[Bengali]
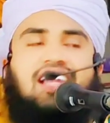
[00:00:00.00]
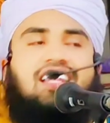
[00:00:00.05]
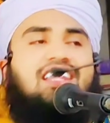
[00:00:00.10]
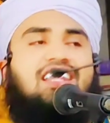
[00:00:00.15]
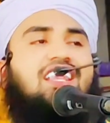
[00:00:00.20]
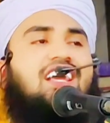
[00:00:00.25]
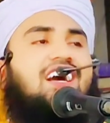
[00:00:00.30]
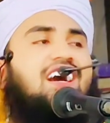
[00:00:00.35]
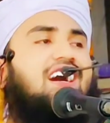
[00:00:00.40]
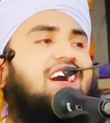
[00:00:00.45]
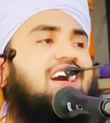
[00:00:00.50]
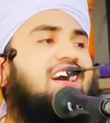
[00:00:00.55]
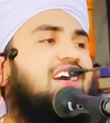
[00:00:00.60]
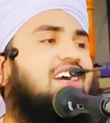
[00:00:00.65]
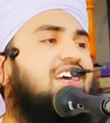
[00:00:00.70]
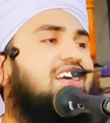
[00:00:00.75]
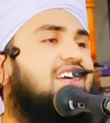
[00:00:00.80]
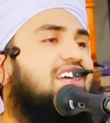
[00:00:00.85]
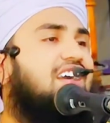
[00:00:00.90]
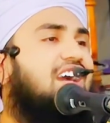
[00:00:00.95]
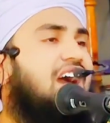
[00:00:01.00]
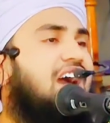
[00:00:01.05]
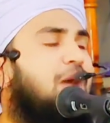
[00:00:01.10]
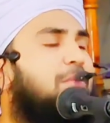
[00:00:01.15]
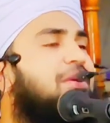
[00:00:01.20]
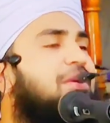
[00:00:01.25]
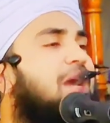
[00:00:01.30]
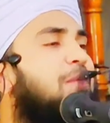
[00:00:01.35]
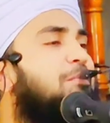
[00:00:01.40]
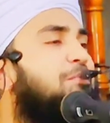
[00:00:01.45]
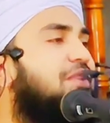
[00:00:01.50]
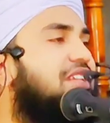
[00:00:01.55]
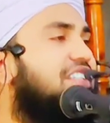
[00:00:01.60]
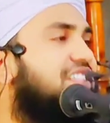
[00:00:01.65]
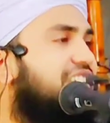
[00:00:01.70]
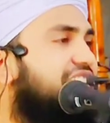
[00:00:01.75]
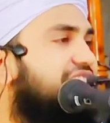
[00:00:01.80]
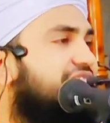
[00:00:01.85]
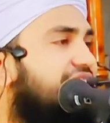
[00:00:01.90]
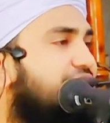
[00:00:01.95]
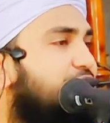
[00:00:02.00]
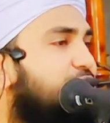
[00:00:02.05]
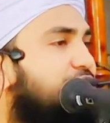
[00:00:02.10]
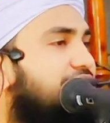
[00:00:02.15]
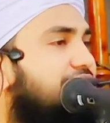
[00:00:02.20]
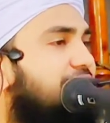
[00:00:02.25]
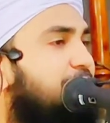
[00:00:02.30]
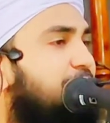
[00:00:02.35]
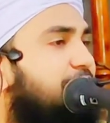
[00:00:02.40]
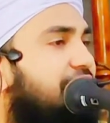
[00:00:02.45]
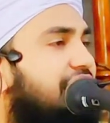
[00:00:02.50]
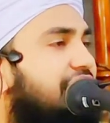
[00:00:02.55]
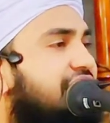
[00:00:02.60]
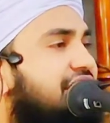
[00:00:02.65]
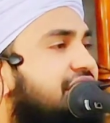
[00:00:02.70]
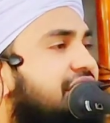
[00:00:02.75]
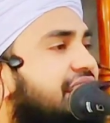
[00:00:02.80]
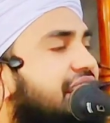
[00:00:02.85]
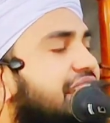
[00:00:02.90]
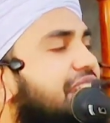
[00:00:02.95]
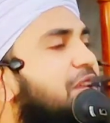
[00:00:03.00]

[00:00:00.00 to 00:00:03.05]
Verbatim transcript: আল্লাহ আমি আপনি চিন্তা করতে পারি যে